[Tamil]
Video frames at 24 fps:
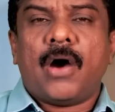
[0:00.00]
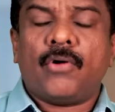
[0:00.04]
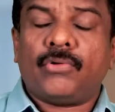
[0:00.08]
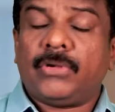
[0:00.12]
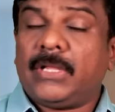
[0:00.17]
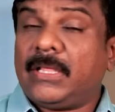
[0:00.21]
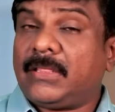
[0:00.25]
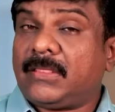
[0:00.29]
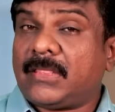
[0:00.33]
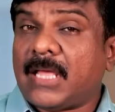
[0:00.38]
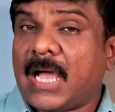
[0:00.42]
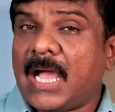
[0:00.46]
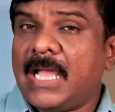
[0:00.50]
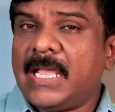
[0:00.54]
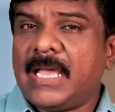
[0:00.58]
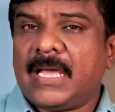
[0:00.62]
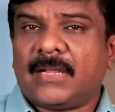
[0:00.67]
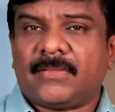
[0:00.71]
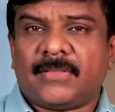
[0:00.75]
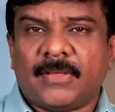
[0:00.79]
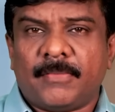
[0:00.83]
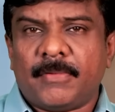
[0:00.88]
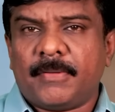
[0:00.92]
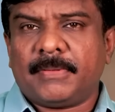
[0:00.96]
அவருடைய
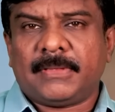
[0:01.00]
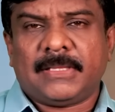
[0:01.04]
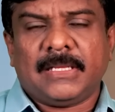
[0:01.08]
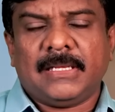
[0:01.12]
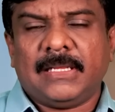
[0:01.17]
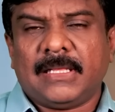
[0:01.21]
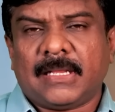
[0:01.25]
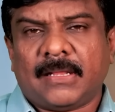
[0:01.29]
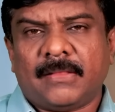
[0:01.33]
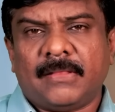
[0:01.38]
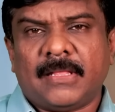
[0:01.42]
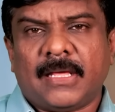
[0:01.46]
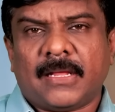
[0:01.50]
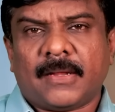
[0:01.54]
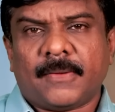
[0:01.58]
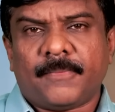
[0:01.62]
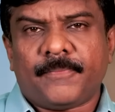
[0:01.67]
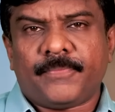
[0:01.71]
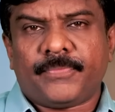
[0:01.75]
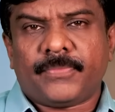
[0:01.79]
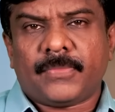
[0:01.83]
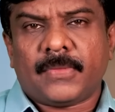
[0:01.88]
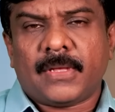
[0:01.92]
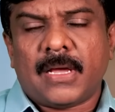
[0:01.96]
தாயார் சமீபத்தில் இறந்தார்
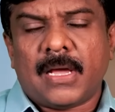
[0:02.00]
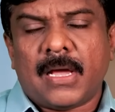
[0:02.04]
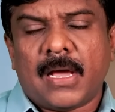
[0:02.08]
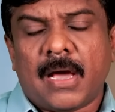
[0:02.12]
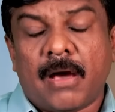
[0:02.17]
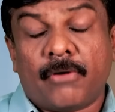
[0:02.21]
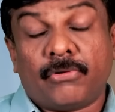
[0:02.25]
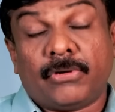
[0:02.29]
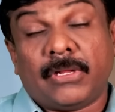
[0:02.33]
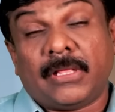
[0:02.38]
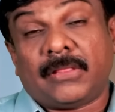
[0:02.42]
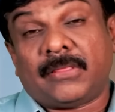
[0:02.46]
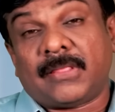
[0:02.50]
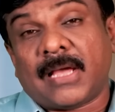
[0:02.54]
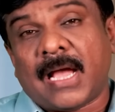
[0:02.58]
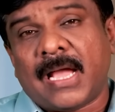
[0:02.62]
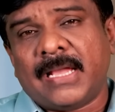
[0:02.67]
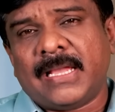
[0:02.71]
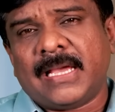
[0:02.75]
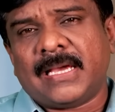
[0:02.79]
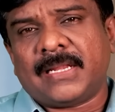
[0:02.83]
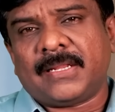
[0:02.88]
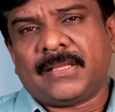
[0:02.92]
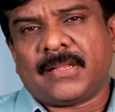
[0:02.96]
அவருடைய
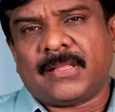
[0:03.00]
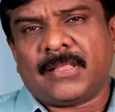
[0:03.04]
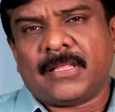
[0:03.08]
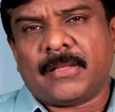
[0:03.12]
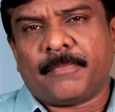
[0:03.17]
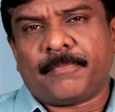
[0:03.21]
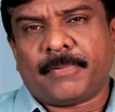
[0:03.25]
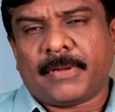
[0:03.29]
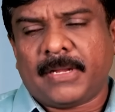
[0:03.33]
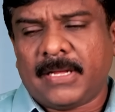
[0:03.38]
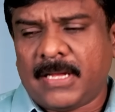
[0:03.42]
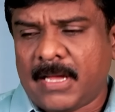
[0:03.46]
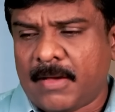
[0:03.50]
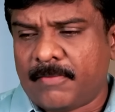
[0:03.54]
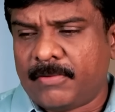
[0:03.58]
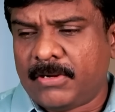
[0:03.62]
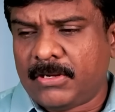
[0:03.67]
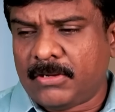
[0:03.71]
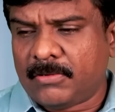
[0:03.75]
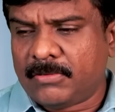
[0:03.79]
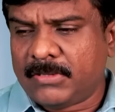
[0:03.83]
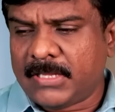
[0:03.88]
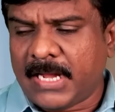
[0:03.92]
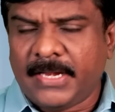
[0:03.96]
தாயார் இறந்த பிறகு
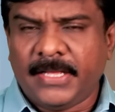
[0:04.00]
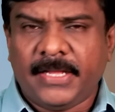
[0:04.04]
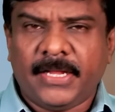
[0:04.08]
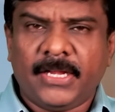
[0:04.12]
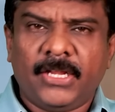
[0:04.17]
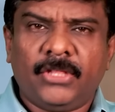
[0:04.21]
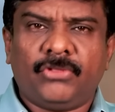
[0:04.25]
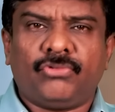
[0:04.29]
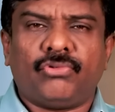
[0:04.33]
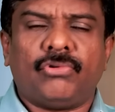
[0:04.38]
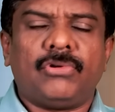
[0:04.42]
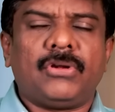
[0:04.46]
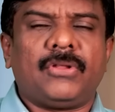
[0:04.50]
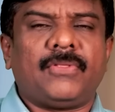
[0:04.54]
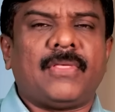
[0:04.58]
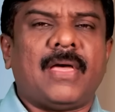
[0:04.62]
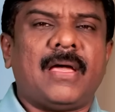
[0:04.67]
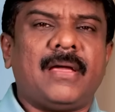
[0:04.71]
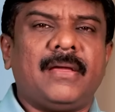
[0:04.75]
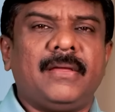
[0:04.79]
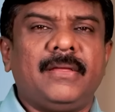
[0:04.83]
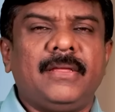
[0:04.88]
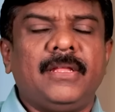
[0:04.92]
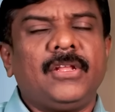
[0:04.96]
அவருக்கு வந்து அடிக்கடி
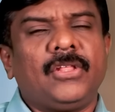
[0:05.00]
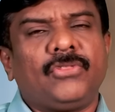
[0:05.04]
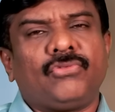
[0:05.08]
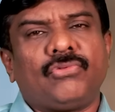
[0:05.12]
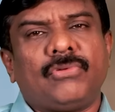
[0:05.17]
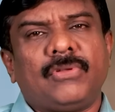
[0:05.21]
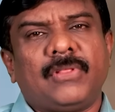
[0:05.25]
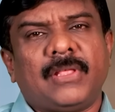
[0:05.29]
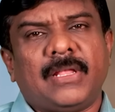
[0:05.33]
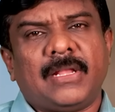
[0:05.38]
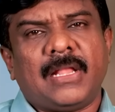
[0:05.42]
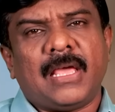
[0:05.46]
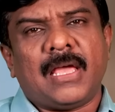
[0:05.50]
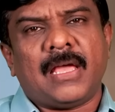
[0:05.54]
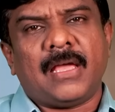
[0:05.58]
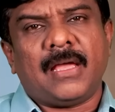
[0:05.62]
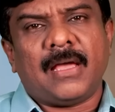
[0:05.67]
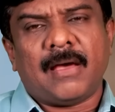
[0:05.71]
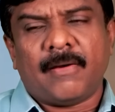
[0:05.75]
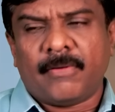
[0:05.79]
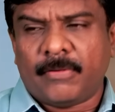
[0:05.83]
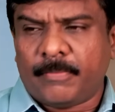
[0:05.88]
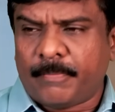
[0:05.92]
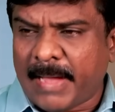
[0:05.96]
தோன்றுதான் என்ன தோணுதான்னா
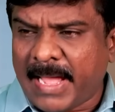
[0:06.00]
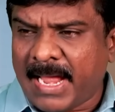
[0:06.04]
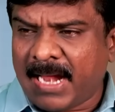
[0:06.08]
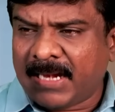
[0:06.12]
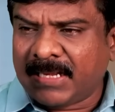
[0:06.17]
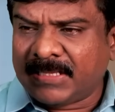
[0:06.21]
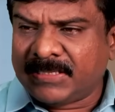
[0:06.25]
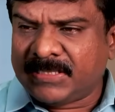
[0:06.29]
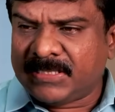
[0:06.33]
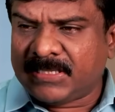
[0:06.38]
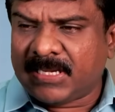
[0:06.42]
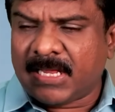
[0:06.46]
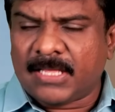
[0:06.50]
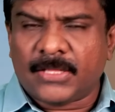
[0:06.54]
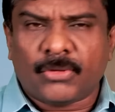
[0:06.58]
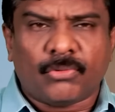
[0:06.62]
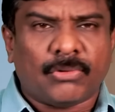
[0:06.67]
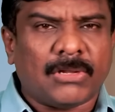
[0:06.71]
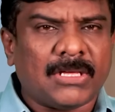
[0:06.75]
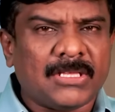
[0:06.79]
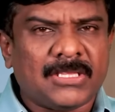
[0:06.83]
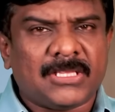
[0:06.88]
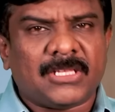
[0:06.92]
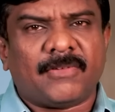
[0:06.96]
அவர் பயாலஜிக்கலாக அந்த
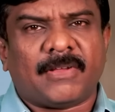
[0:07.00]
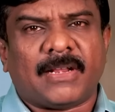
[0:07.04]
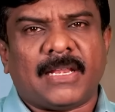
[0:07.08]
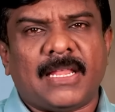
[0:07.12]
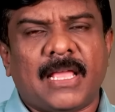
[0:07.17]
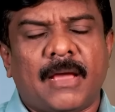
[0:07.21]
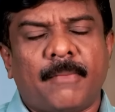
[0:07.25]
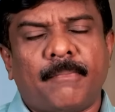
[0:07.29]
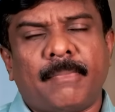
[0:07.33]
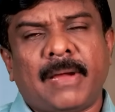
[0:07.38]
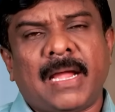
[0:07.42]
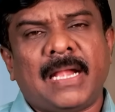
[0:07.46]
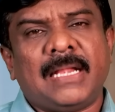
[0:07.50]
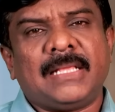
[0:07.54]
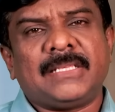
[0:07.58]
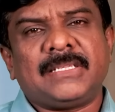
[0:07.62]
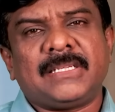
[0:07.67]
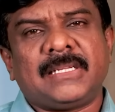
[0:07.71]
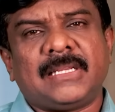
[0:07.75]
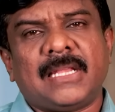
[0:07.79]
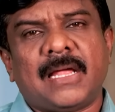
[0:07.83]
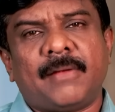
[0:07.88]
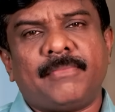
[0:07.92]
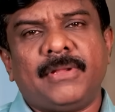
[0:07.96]
உலகத்துக்கு வரலையா
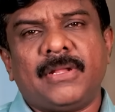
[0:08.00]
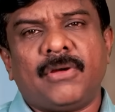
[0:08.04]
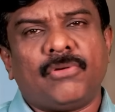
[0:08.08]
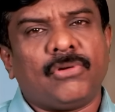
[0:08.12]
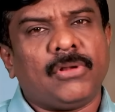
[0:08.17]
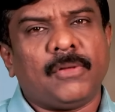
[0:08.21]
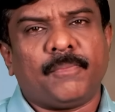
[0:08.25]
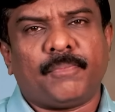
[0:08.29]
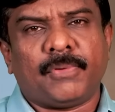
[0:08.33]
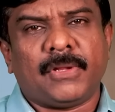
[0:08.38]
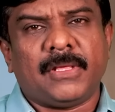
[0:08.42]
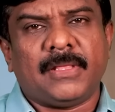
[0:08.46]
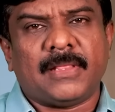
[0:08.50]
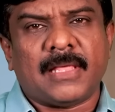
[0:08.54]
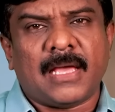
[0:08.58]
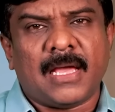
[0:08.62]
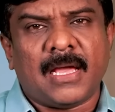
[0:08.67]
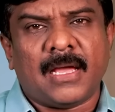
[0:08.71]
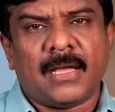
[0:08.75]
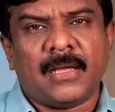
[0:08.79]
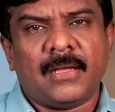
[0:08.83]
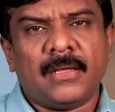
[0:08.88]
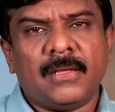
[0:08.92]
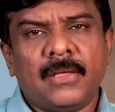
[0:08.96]
பயாலஜிக்கலாக அப்படின்னா உங்களுக்கு புரியுதா
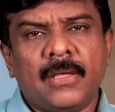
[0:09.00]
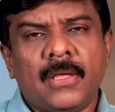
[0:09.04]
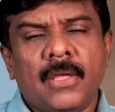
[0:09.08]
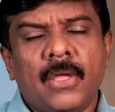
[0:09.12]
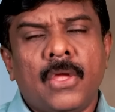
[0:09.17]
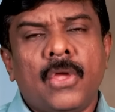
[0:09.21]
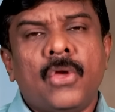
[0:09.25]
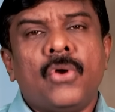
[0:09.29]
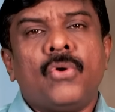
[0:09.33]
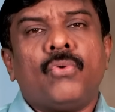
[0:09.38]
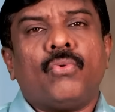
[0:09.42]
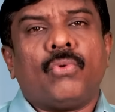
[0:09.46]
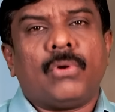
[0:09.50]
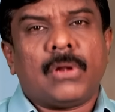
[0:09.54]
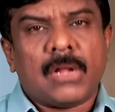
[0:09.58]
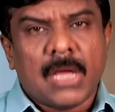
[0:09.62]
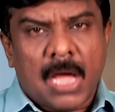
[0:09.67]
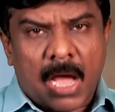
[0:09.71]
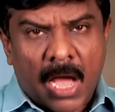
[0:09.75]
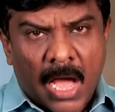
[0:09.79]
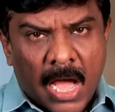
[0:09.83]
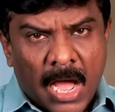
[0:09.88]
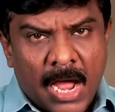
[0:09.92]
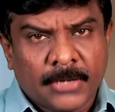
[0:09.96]
ஒரு
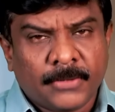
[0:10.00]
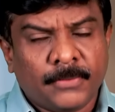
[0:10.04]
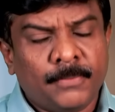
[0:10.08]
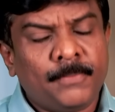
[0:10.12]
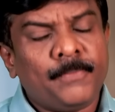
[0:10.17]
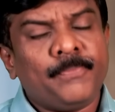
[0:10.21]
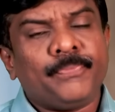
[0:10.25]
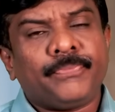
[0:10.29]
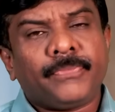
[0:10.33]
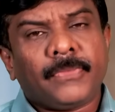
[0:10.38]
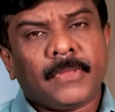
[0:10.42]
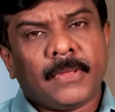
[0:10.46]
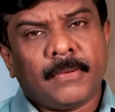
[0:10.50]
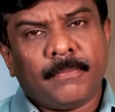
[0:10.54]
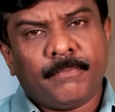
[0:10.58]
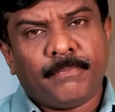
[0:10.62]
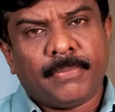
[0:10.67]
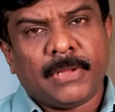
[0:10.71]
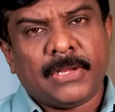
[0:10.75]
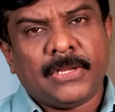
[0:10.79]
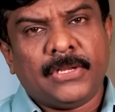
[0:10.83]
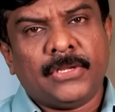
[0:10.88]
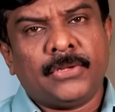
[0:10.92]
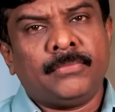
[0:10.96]
ஆணும்
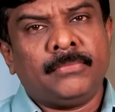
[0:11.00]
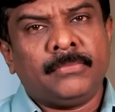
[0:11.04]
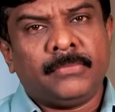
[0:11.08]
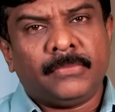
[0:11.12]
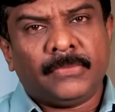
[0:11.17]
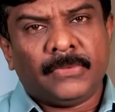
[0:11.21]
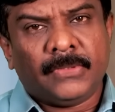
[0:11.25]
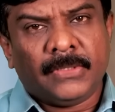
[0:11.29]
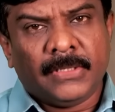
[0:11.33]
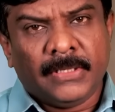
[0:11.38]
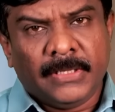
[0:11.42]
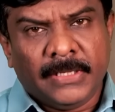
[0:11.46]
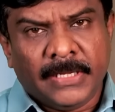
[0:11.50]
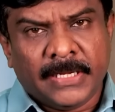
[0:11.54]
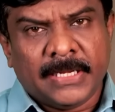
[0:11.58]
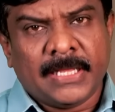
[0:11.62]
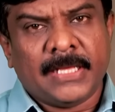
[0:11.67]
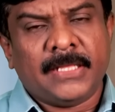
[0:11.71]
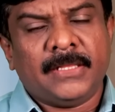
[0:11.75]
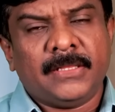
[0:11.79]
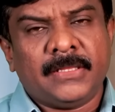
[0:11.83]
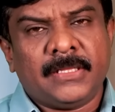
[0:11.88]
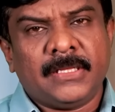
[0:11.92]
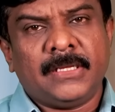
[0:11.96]
பெண்ணும்
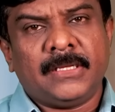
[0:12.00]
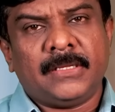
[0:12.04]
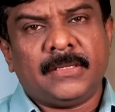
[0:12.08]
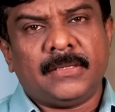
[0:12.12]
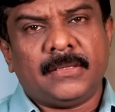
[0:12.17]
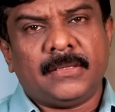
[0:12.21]
இணைந்து